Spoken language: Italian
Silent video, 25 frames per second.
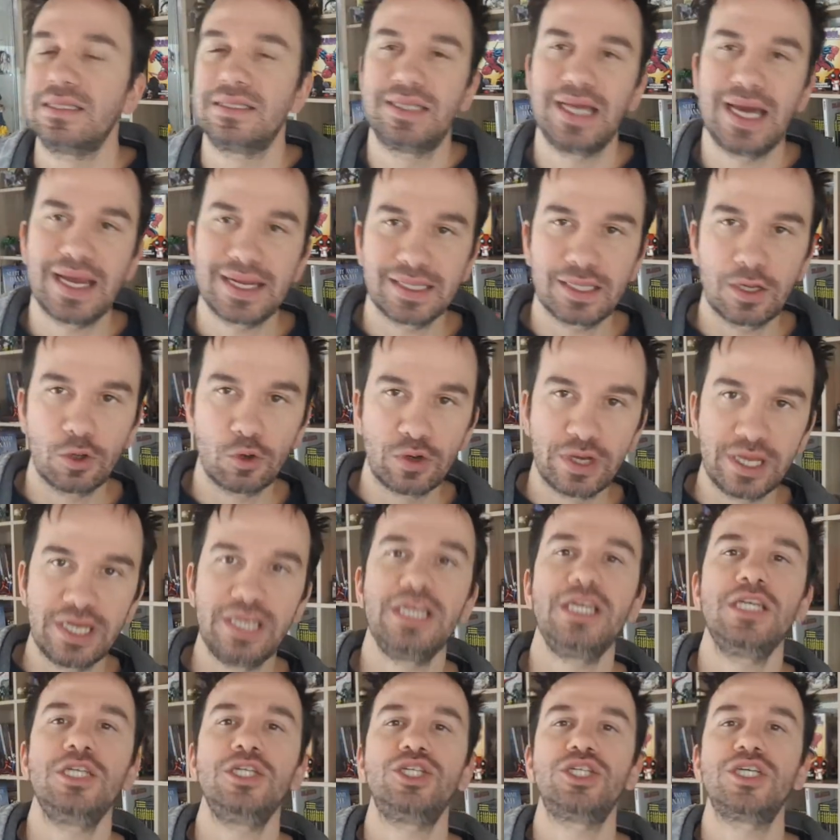Tartarughe
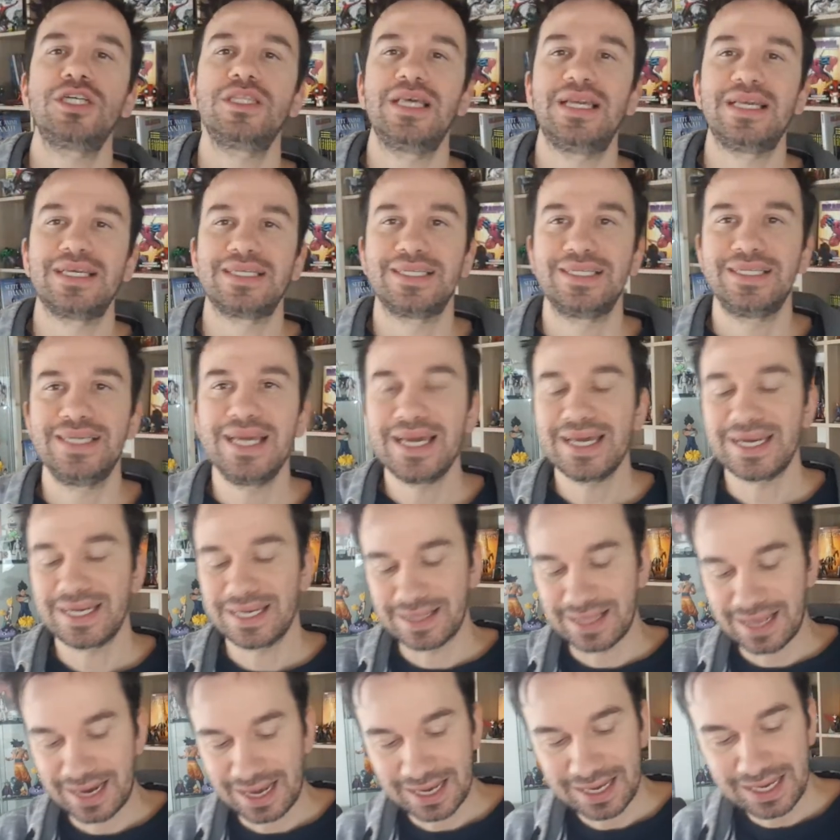Ninja della serie
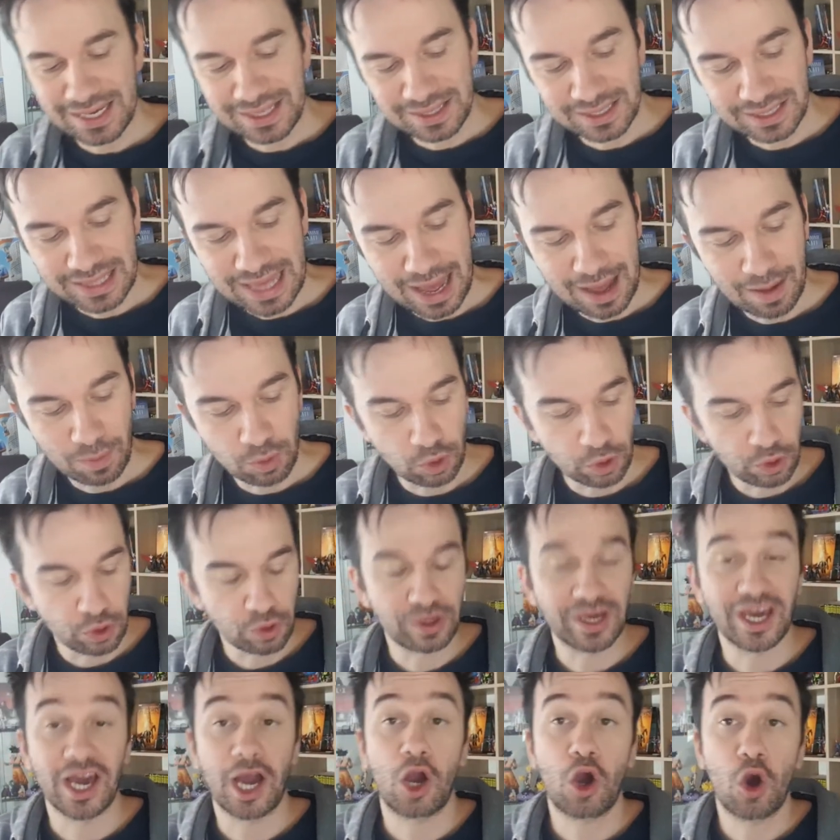della IDW
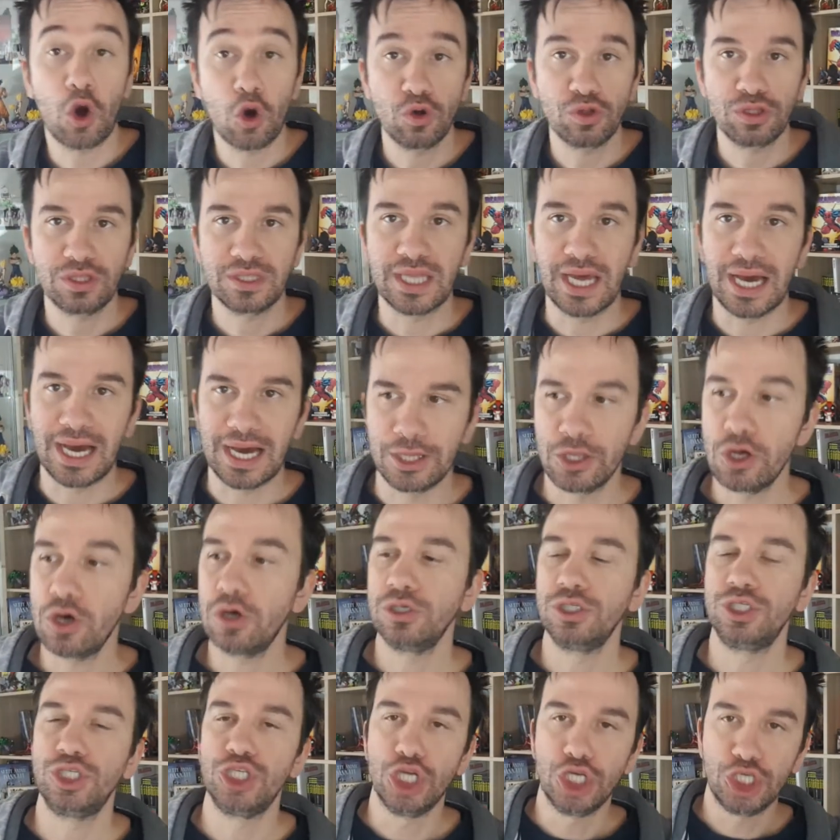che conta ad
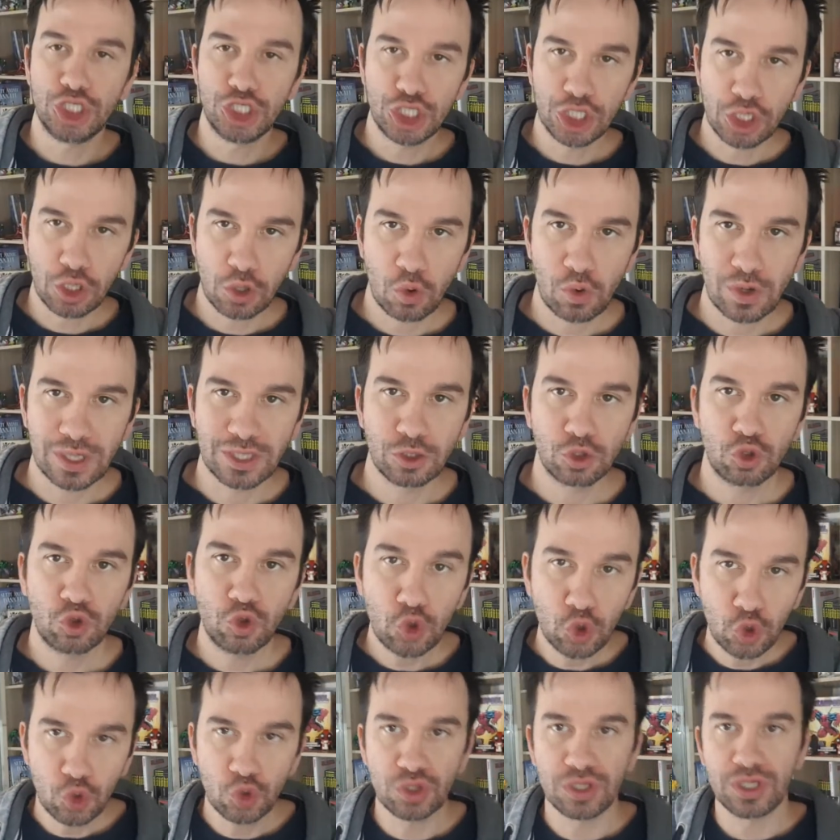oggi
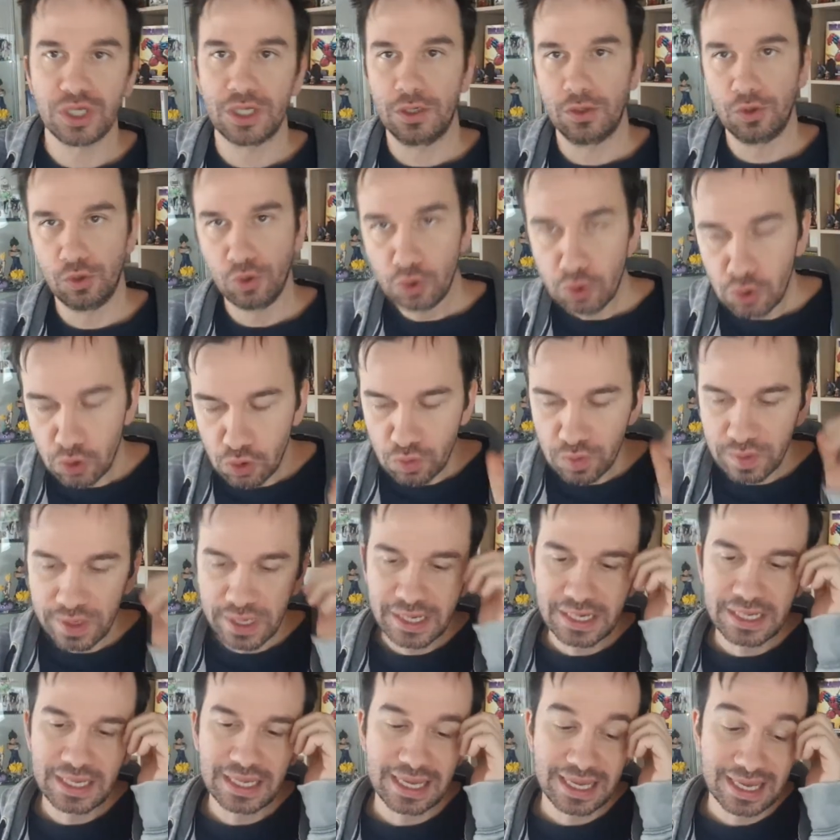51
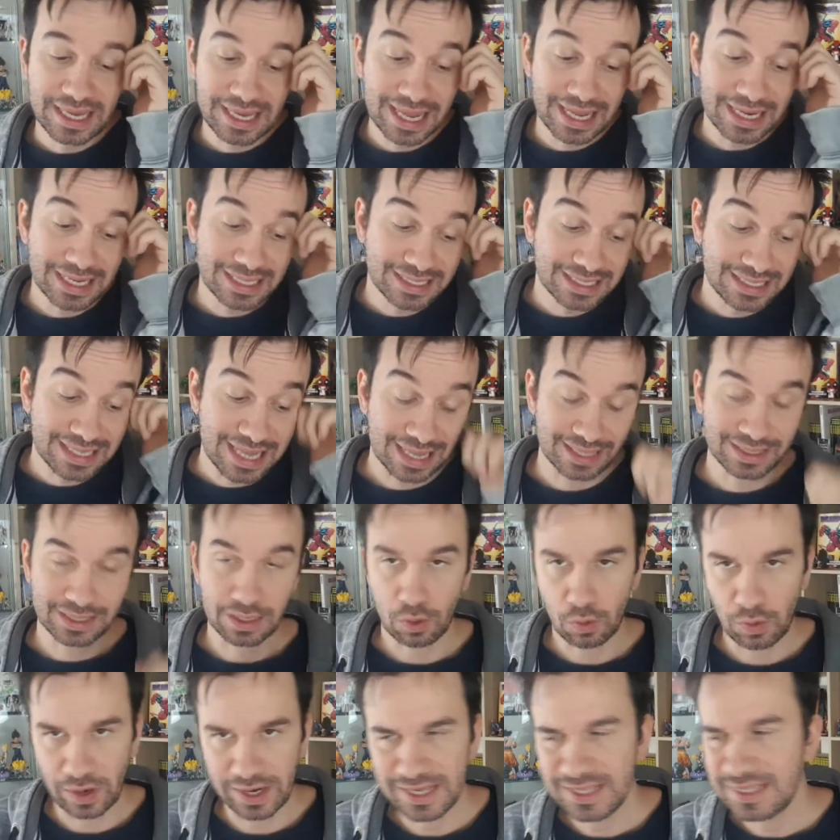numeri e che è iniziata
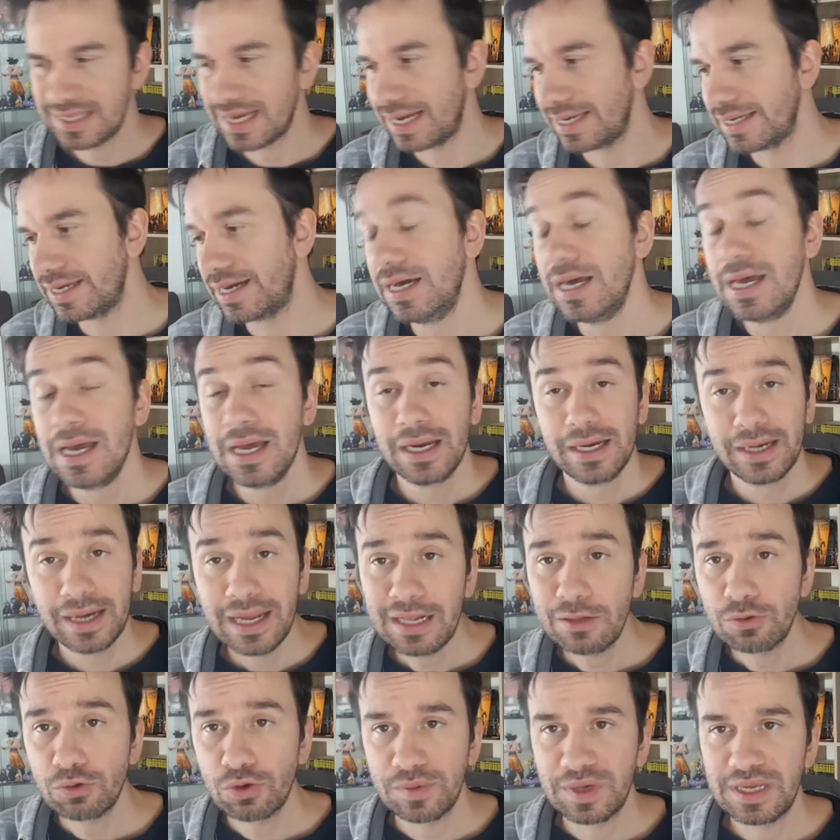qua in Italia
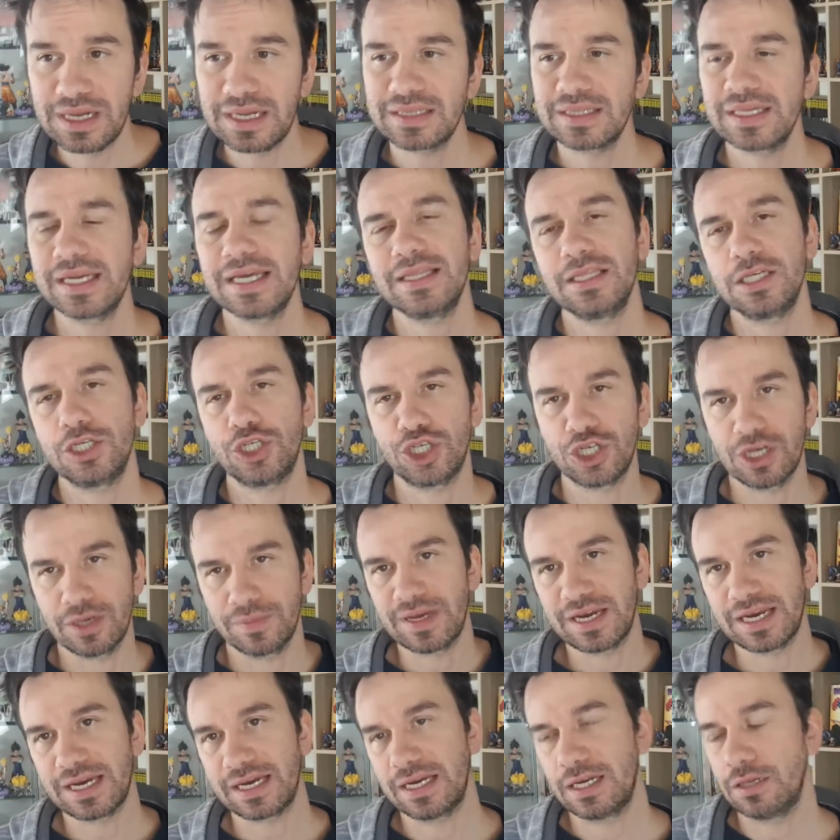nel 2013, in
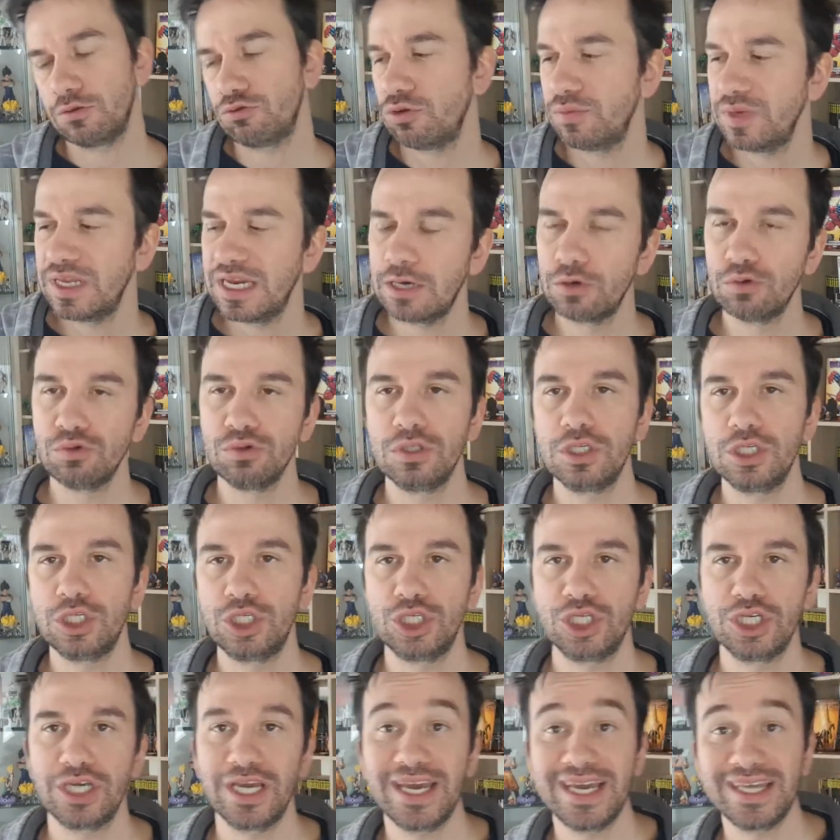America nel
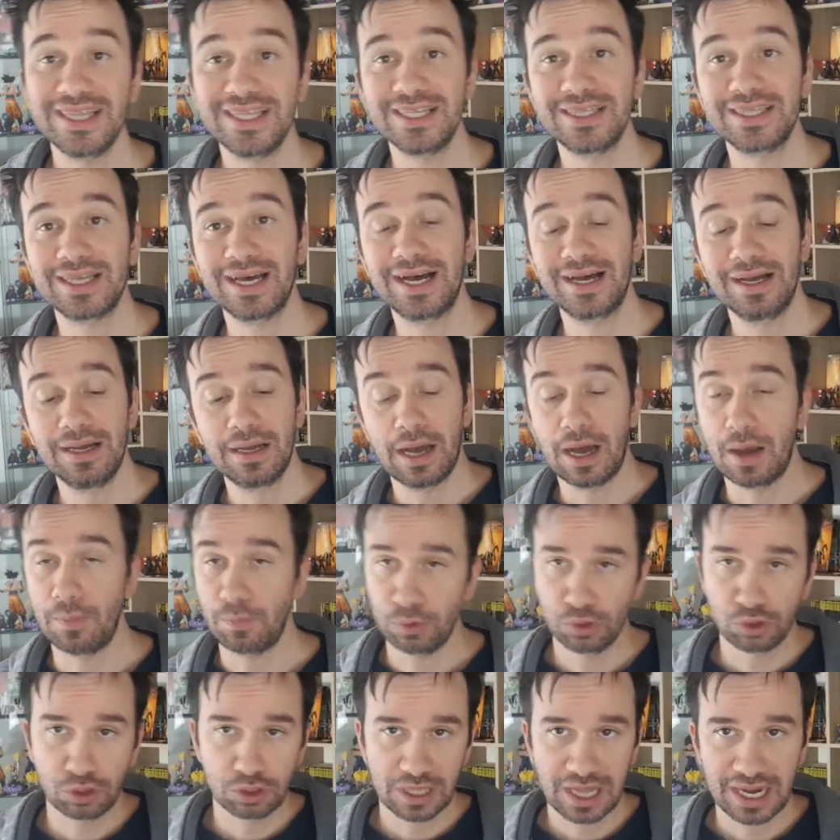2011, edita
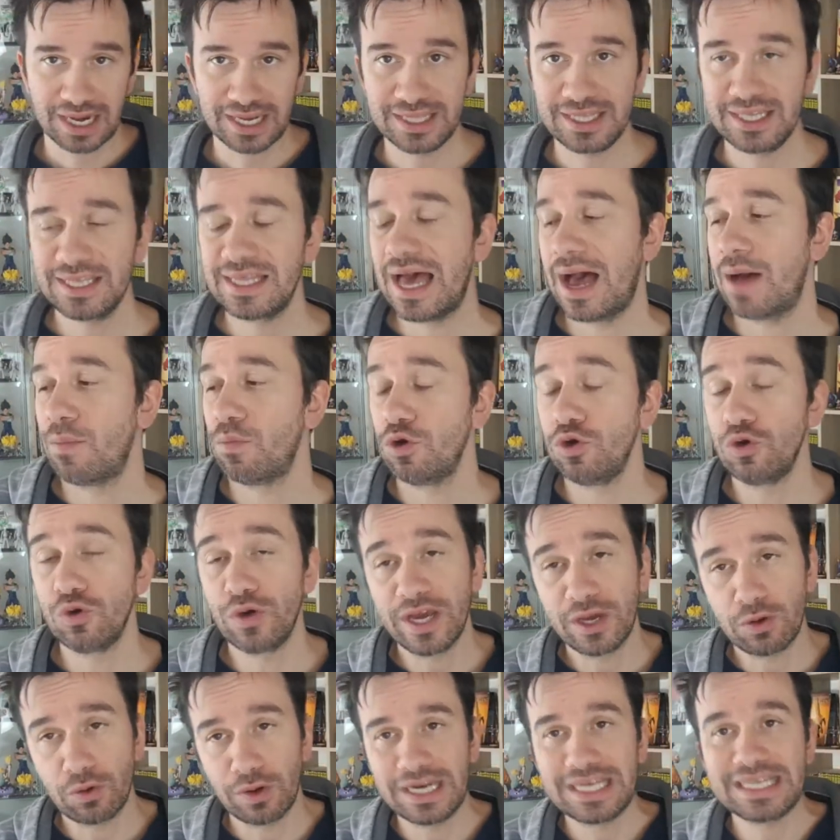appunto dalla IDW
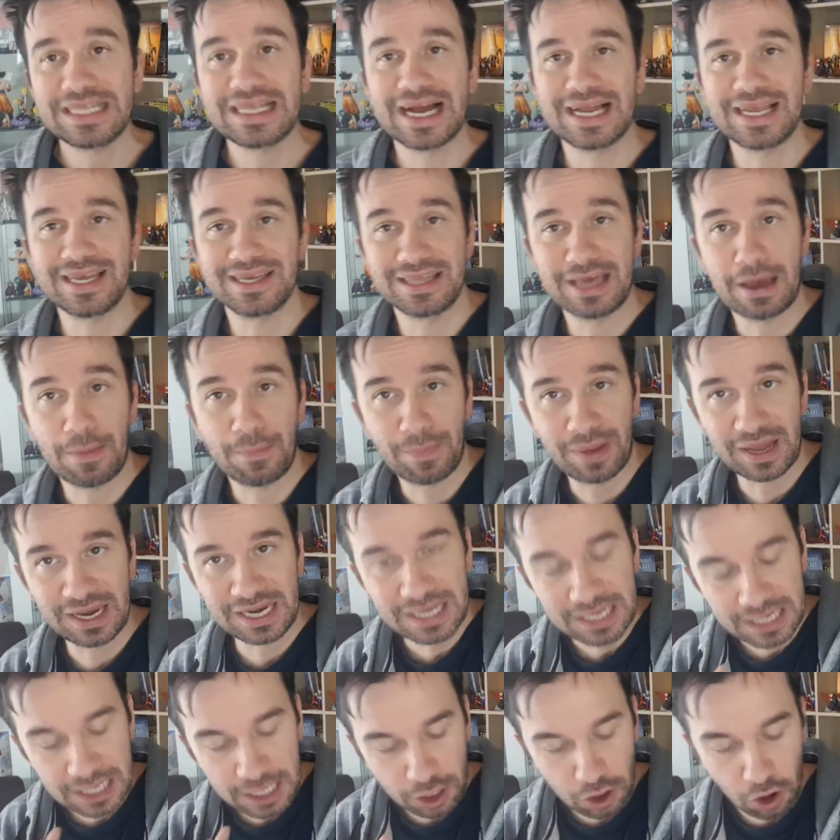e qua in Italia da
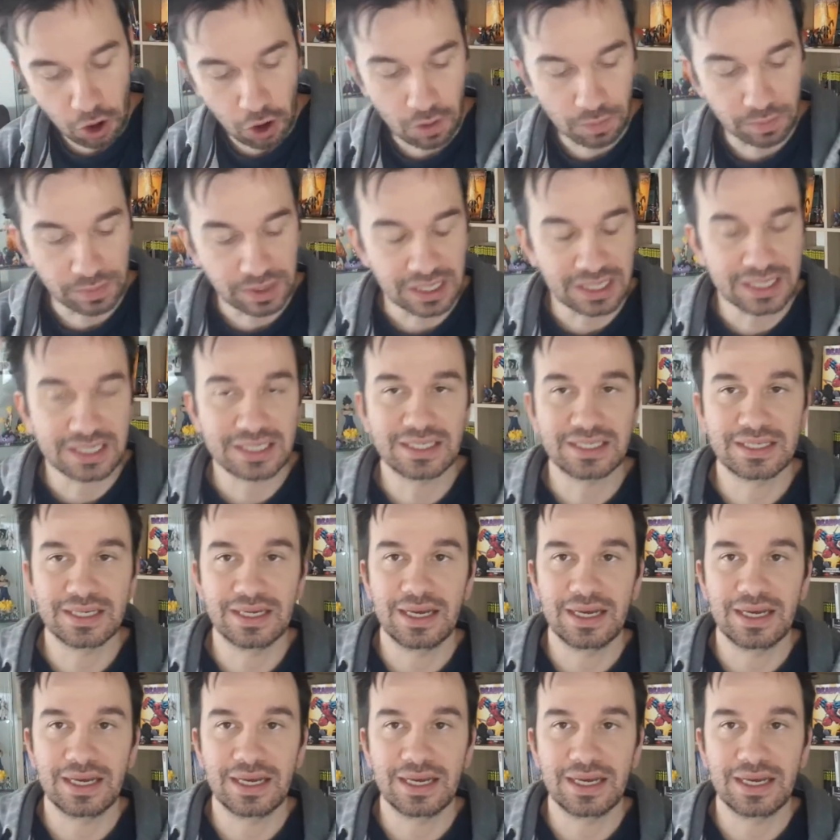Panini Comics.